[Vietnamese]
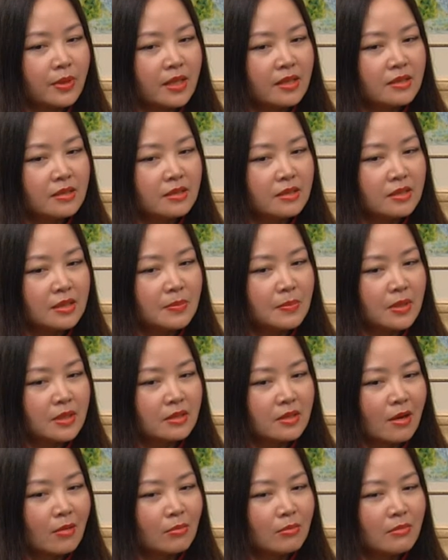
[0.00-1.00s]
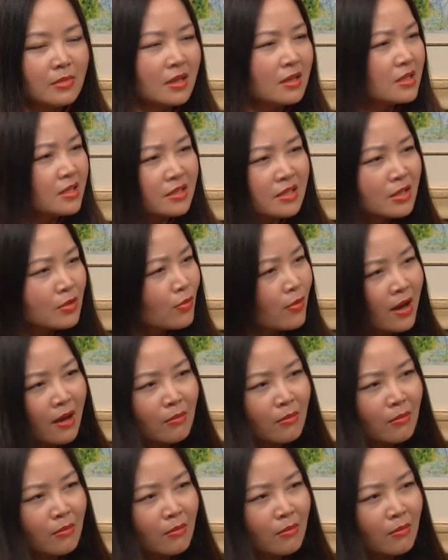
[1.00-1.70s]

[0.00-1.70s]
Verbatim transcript: cái người mà sống mà lý trí quá